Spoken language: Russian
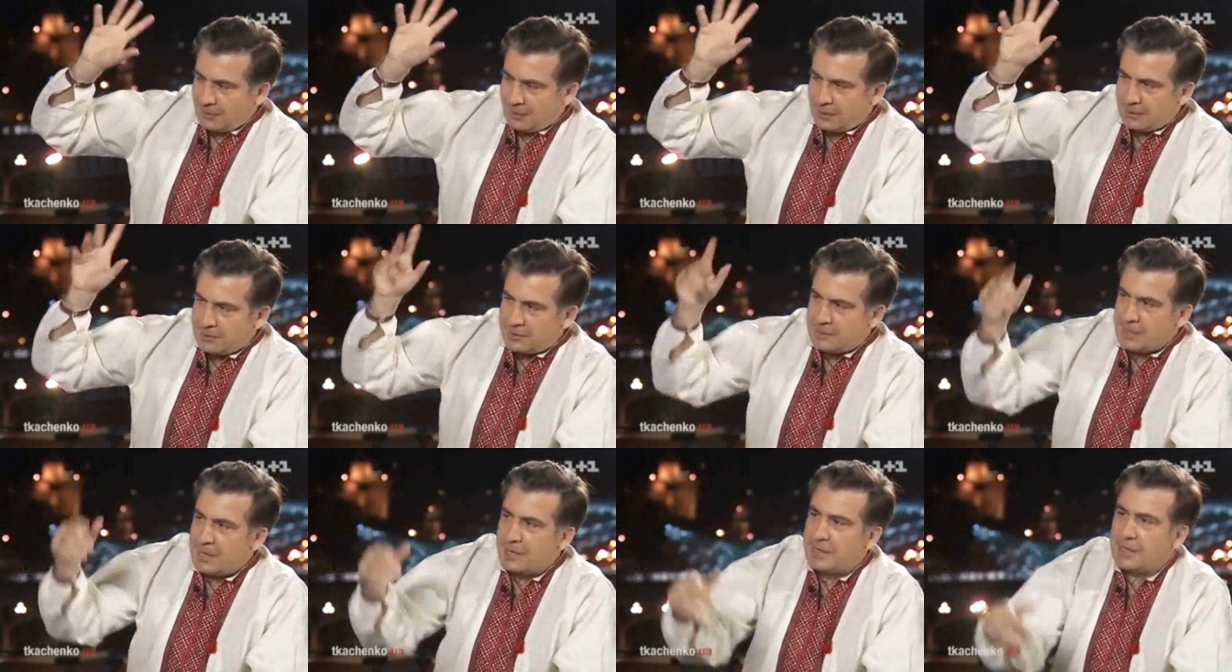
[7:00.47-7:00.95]

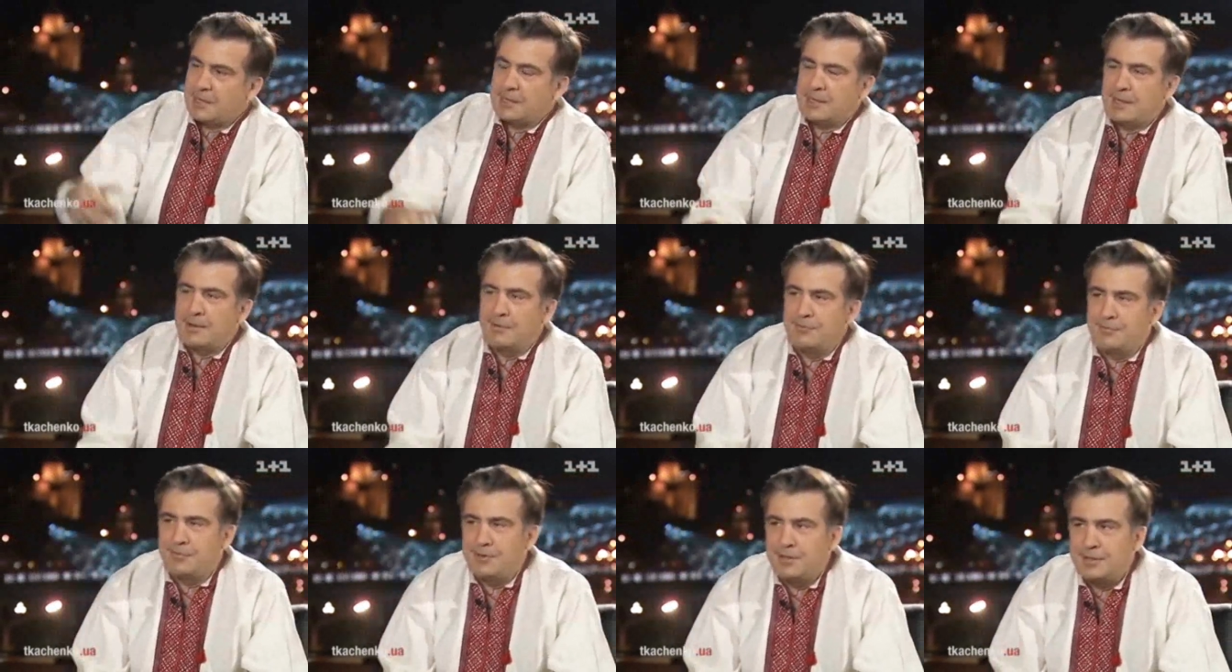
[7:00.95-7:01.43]
всякие
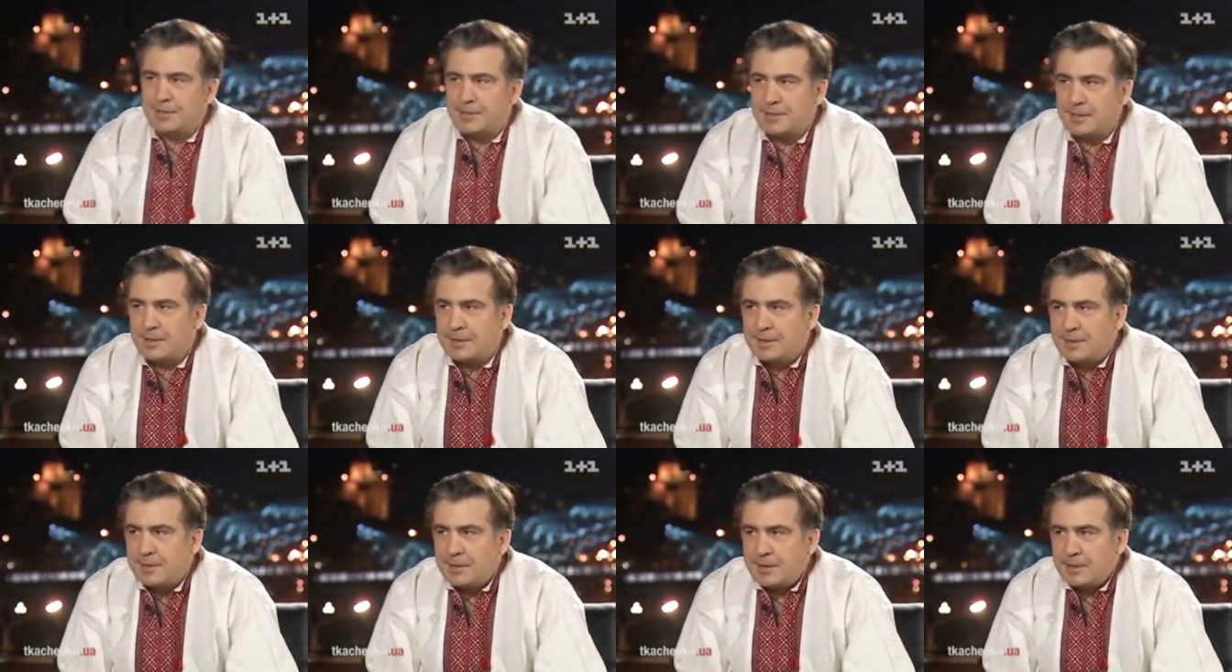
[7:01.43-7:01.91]
там
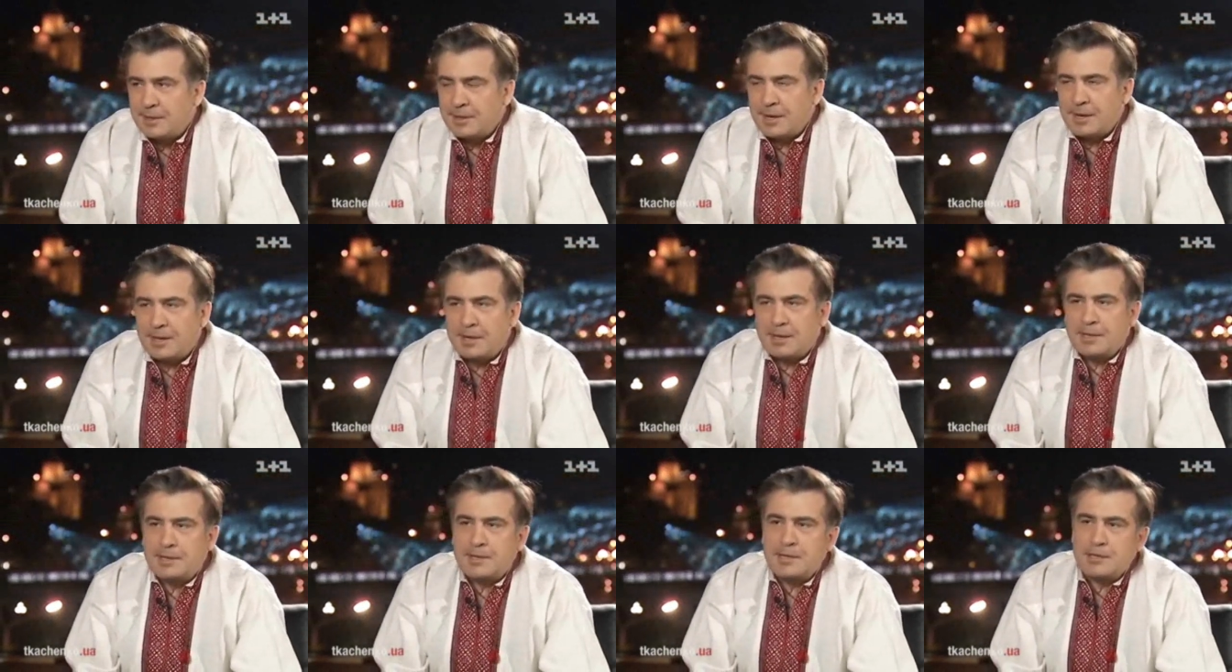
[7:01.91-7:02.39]
фито,
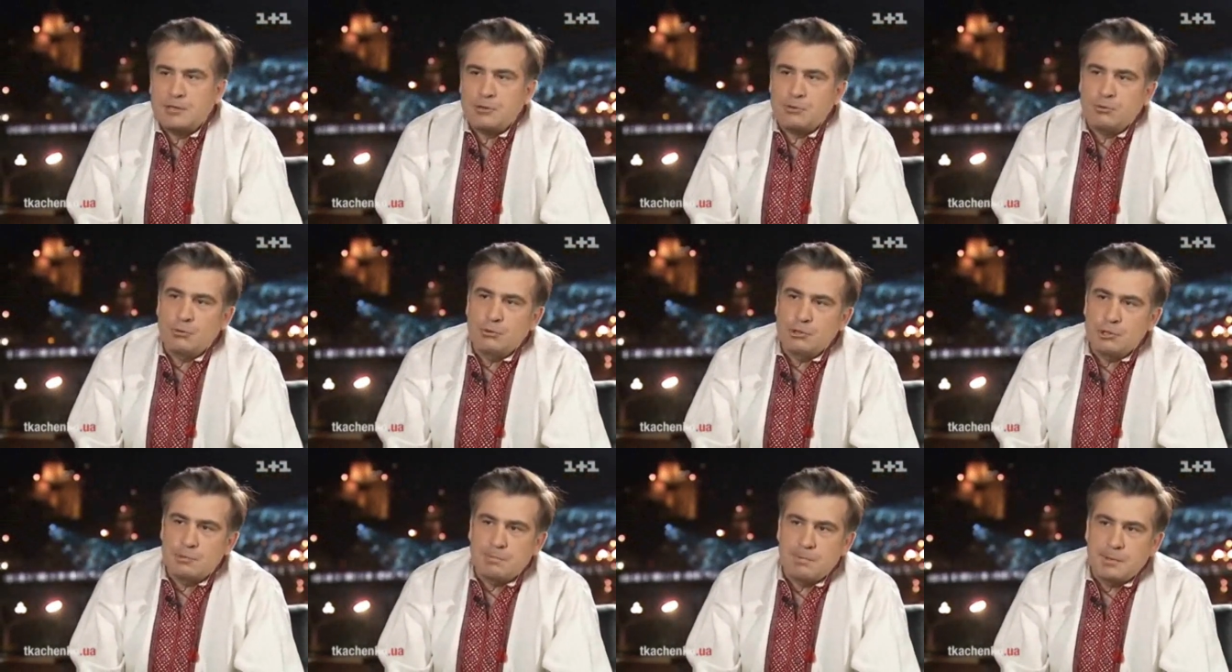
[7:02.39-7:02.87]
какие-то
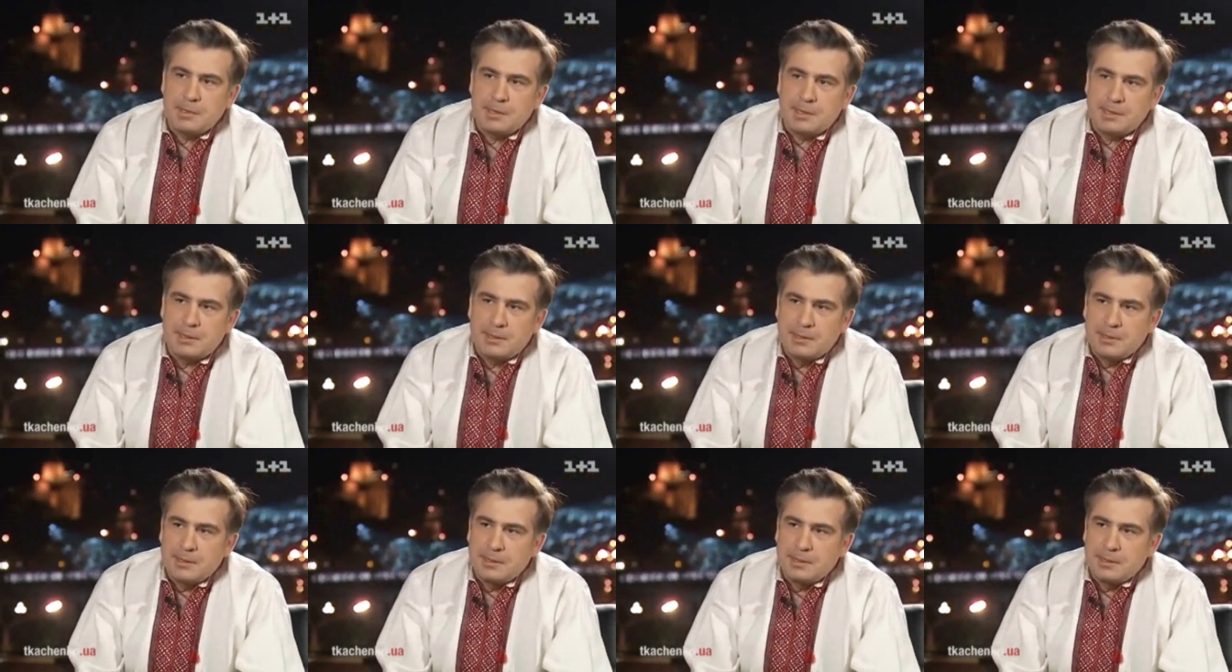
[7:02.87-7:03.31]
службы,